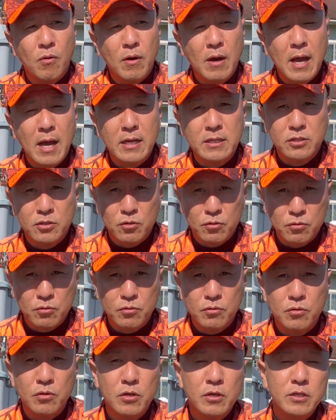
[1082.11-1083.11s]
繁
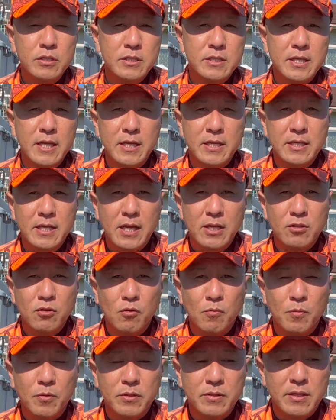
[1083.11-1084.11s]
殖していきたいと
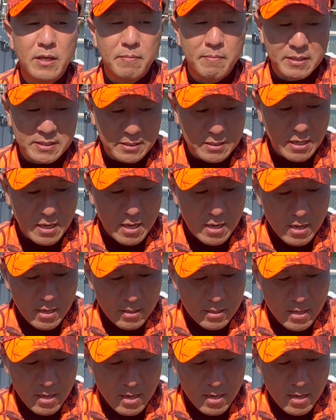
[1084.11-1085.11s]
思っています。
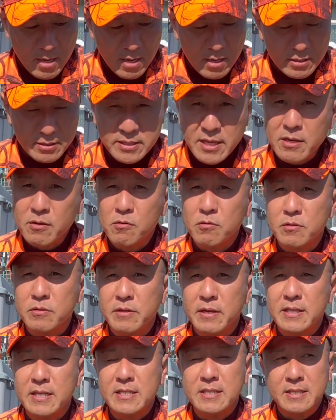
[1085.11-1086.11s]
で、全国
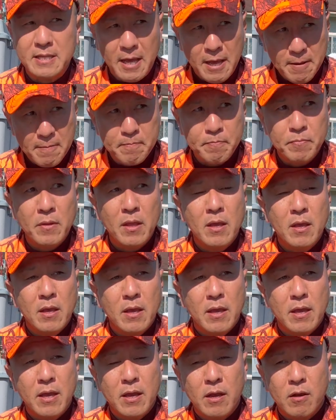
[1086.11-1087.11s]
にはですね、
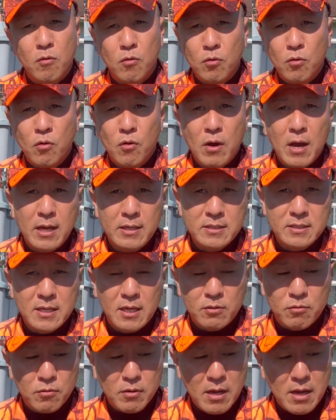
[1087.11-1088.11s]
この
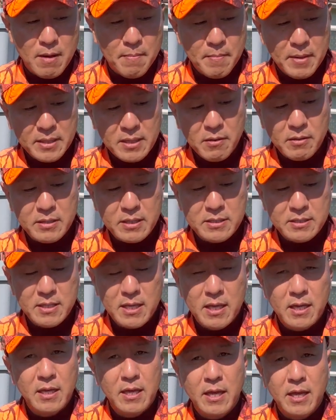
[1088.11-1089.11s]
アスカとか、またはです
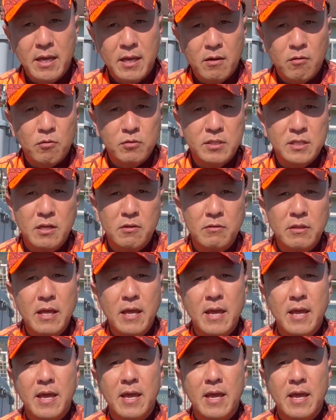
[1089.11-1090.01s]
ね、こちらのね、